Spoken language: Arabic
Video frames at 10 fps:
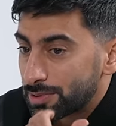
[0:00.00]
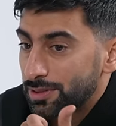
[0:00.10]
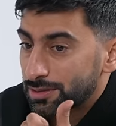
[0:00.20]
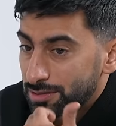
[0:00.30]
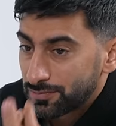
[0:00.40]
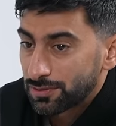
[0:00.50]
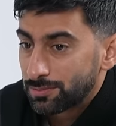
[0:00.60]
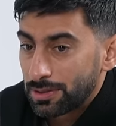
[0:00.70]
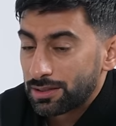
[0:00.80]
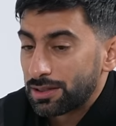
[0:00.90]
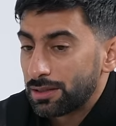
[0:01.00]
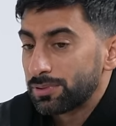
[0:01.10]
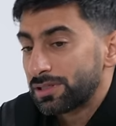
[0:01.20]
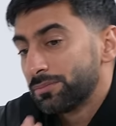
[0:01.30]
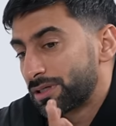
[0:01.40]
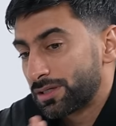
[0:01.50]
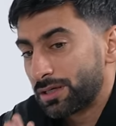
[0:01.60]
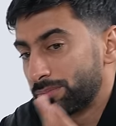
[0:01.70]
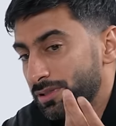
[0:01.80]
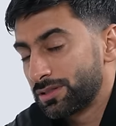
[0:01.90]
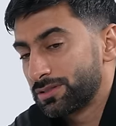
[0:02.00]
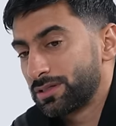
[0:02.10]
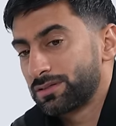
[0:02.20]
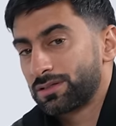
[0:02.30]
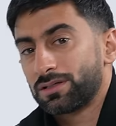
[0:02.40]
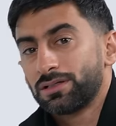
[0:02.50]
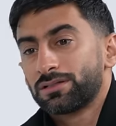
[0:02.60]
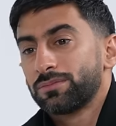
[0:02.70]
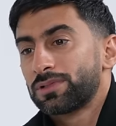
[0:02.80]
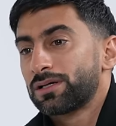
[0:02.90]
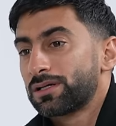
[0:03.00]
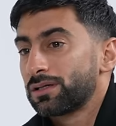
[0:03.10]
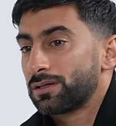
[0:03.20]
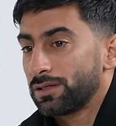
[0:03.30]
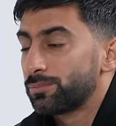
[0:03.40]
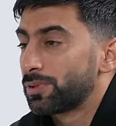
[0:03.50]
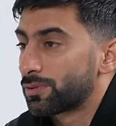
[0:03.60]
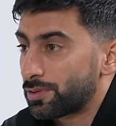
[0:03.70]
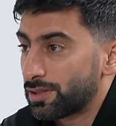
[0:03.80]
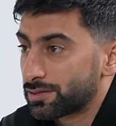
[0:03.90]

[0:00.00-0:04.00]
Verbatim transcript: طبعا. نحتفل يعني قبل يمكن قبل الانترنت يمكن كنا نحب نروح